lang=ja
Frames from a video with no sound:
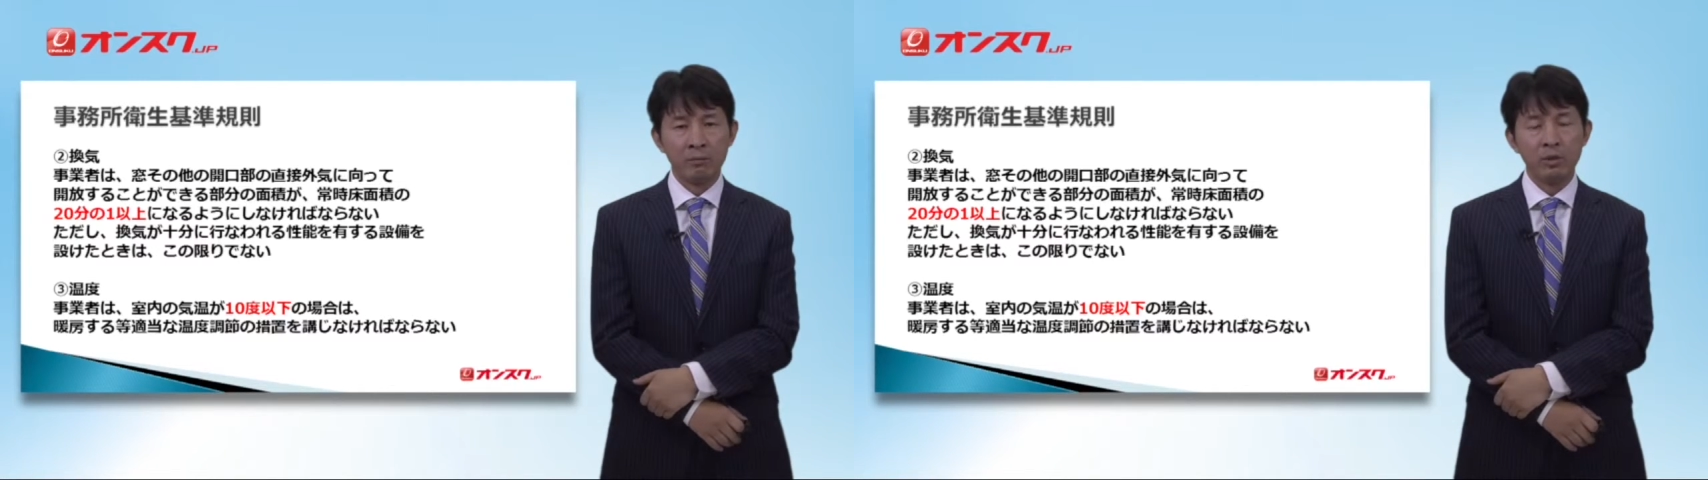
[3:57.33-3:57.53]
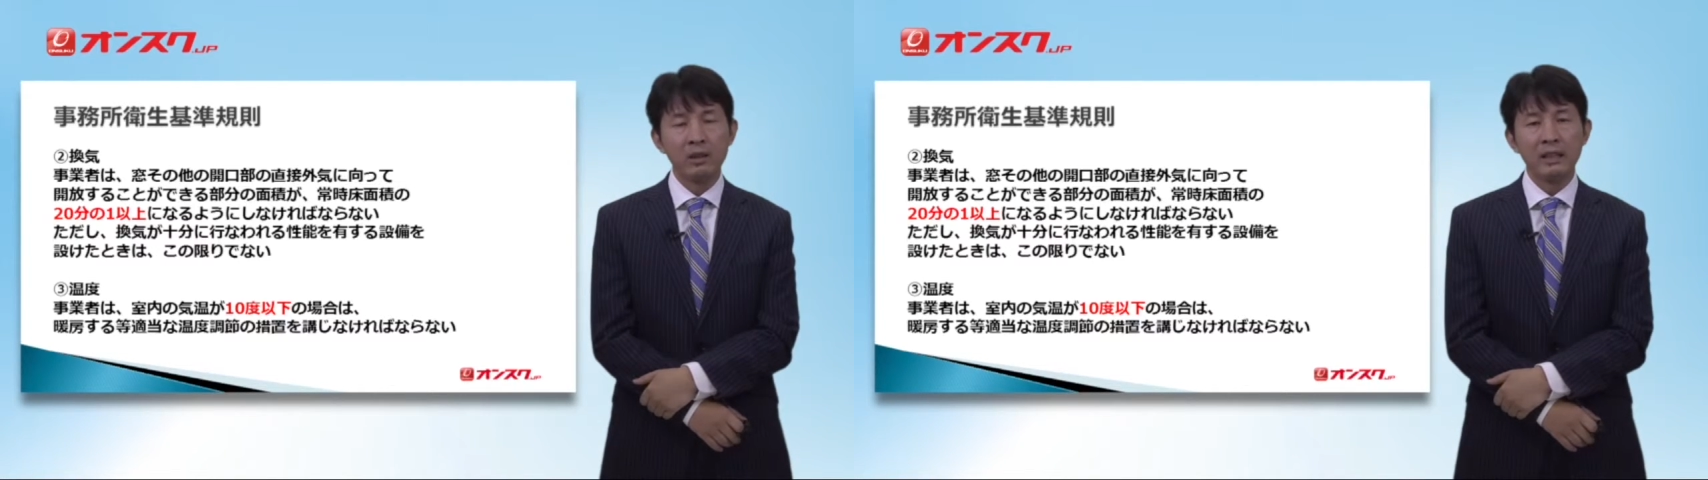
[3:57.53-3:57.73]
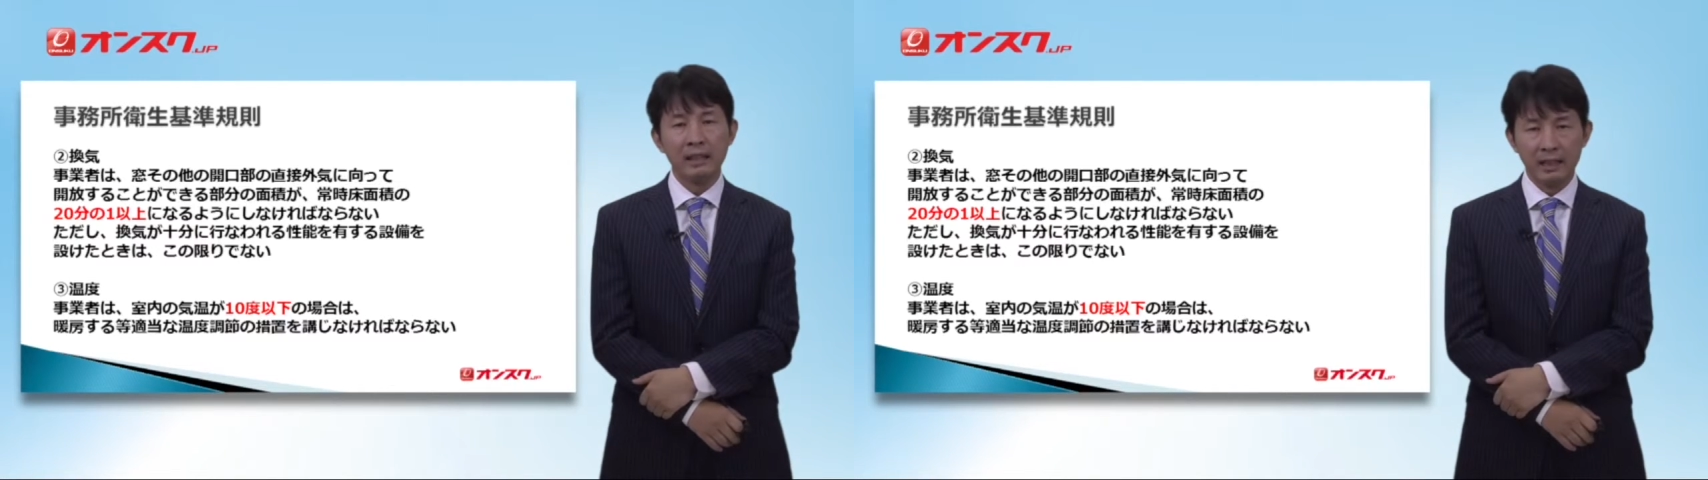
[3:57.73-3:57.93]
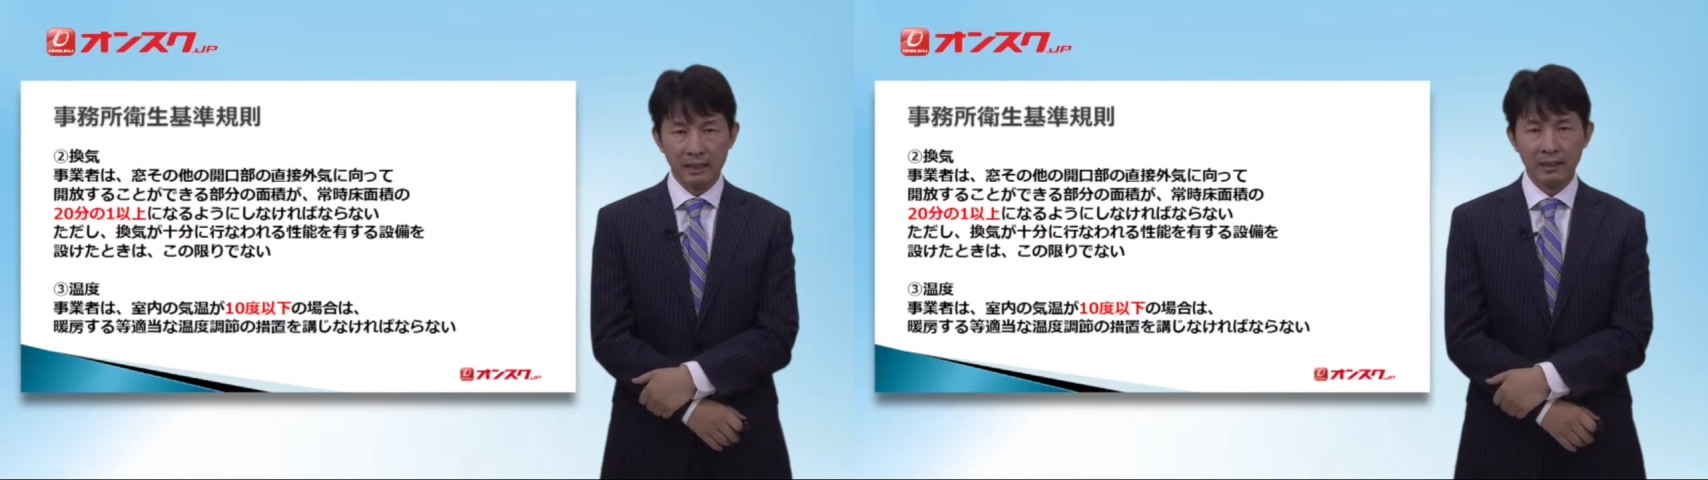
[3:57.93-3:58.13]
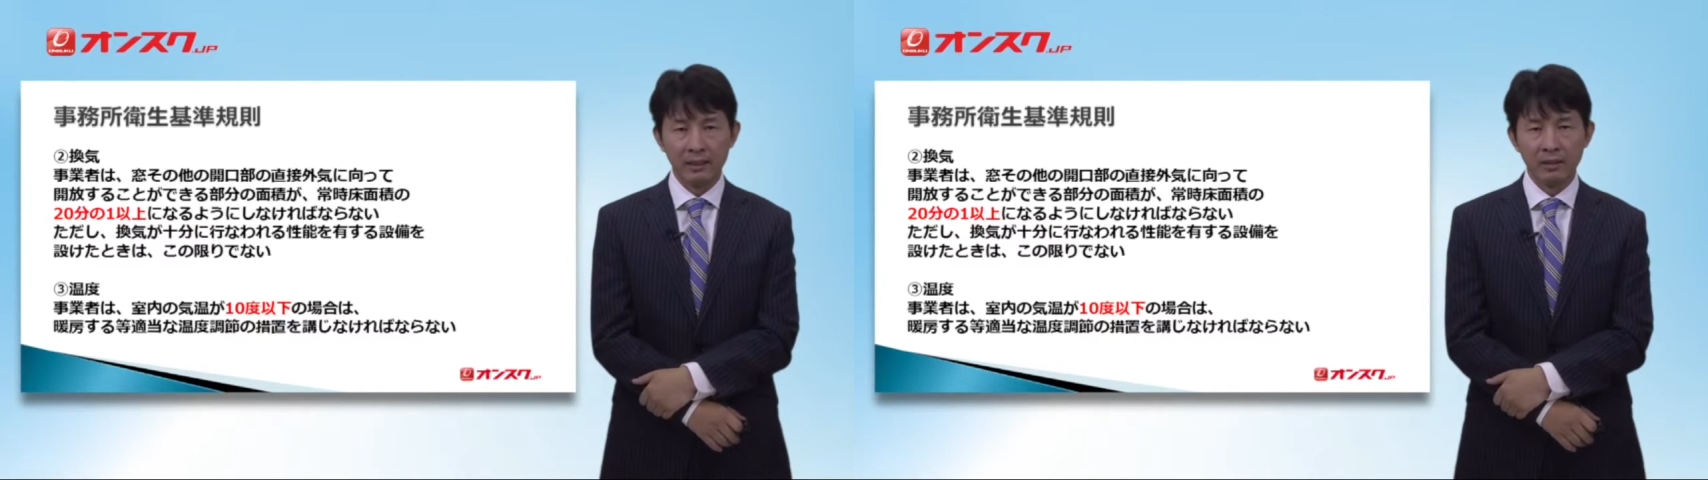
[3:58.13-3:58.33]
問題な
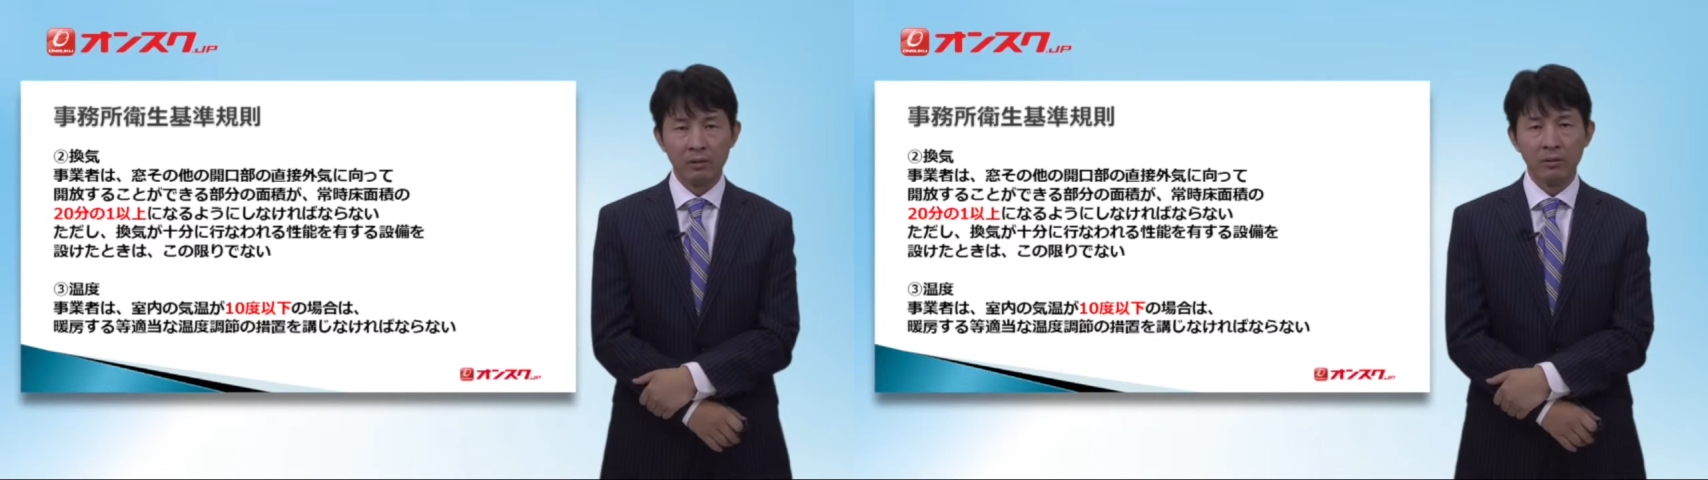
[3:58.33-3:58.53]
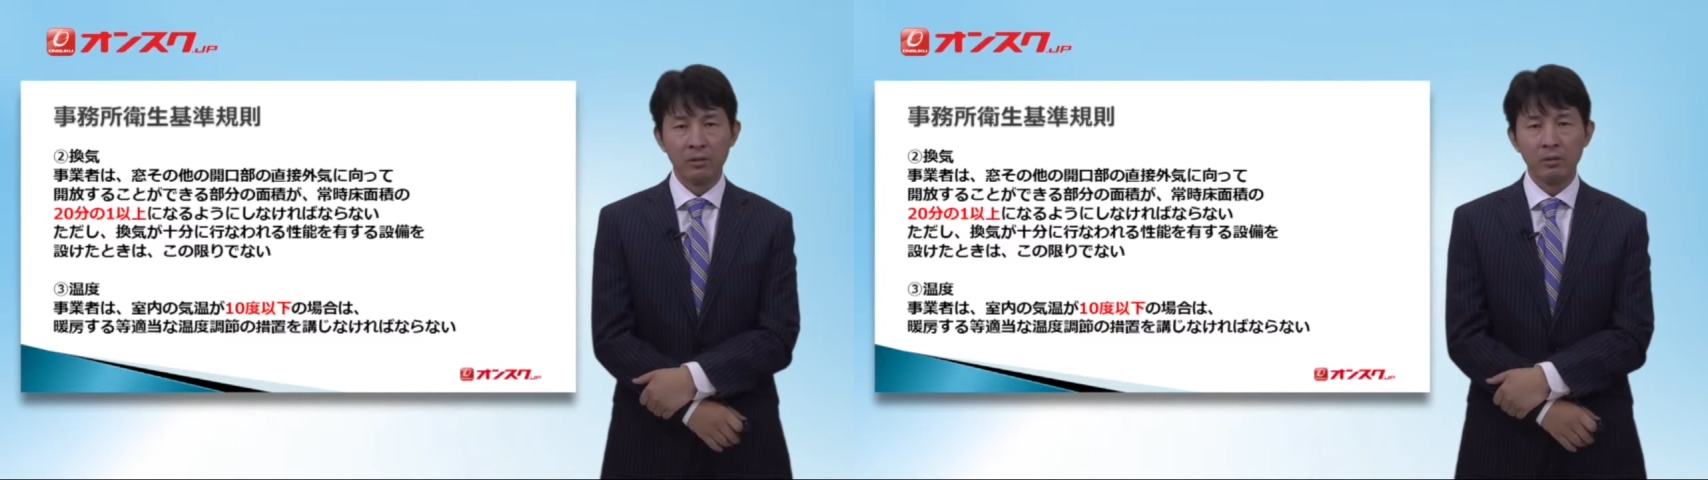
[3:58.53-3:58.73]
いという